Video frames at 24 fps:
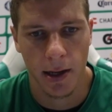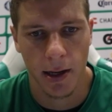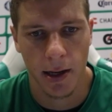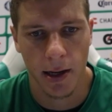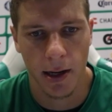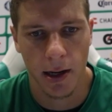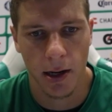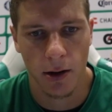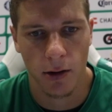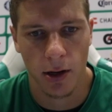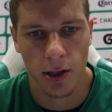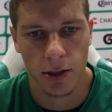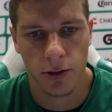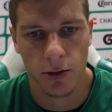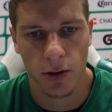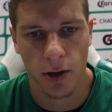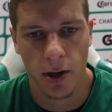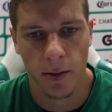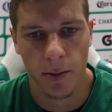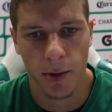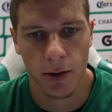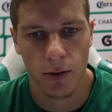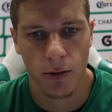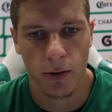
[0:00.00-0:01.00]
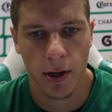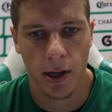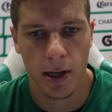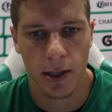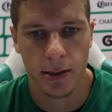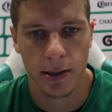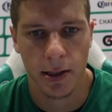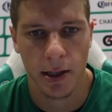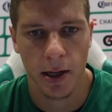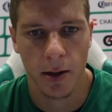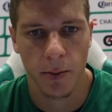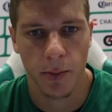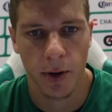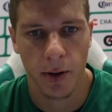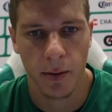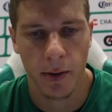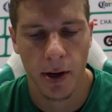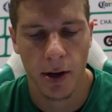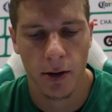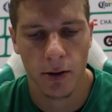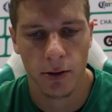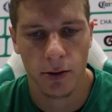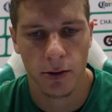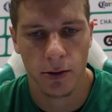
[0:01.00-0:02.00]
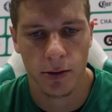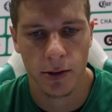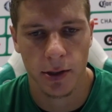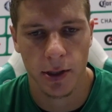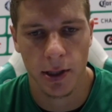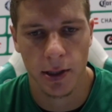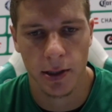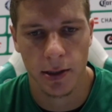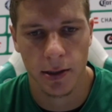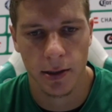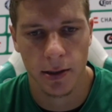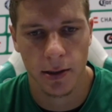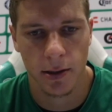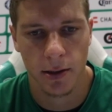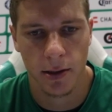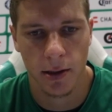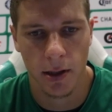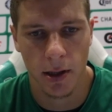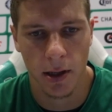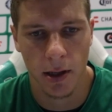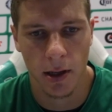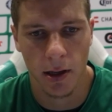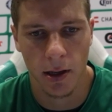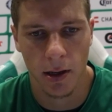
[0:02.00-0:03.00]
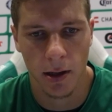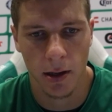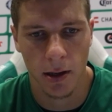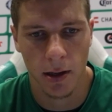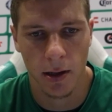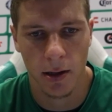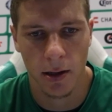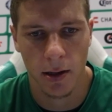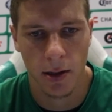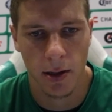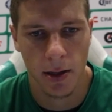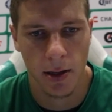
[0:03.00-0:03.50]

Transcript: es la ocasión que me toca ser el primero, entonces eh,